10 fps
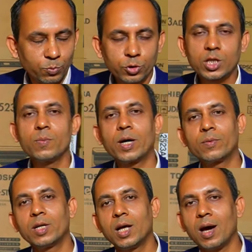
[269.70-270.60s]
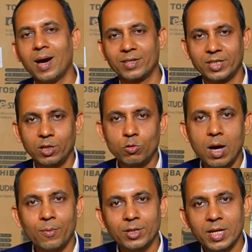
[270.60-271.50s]
বুঝতেই পারবেন না আর যেহেতু
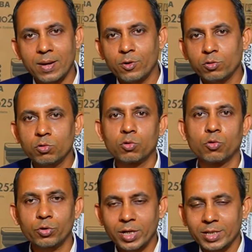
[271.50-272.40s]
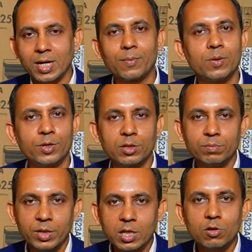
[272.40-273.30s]
আমাদের এমন কোনো রোড নেই যে আমরা
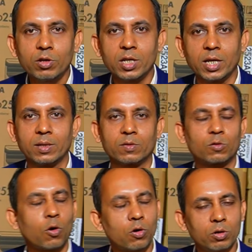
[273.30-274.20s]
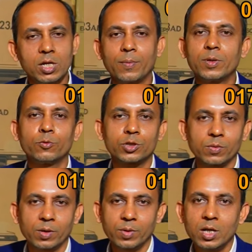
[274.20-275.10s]
মেশিন বিক্রি করি নাই তখনই আপনি
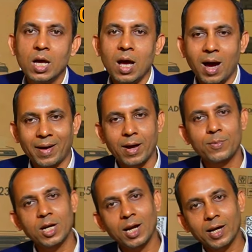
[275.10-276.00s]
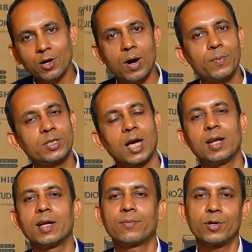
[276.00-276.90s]
বুঝতে পারবেন আর আপনার এলাকায়ও আপনি
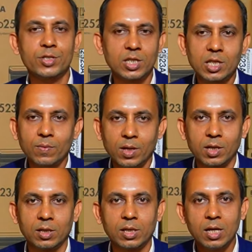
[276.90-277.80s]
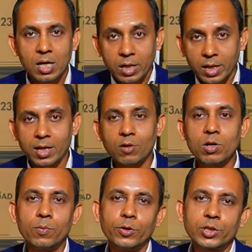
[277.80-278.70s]
চাইলে রেফারেন্স নিতে পারেন এই
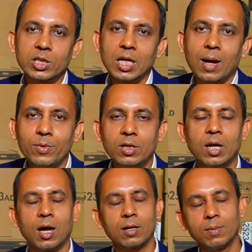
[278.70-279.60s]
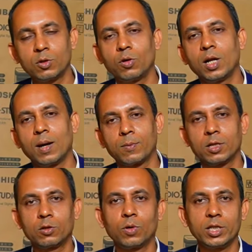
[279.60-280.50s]
কারণে বলছি যে আমি আলহামদুলিল্লাহ
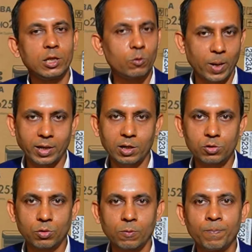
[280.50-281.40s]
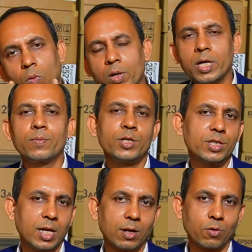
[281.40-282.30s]
আপনাদের দোয়া যেহেতু পাইকারি শোরুম অনেক
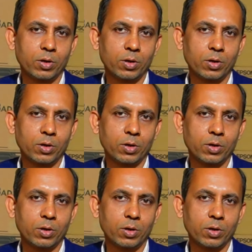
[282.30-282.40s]
মেশিন সেল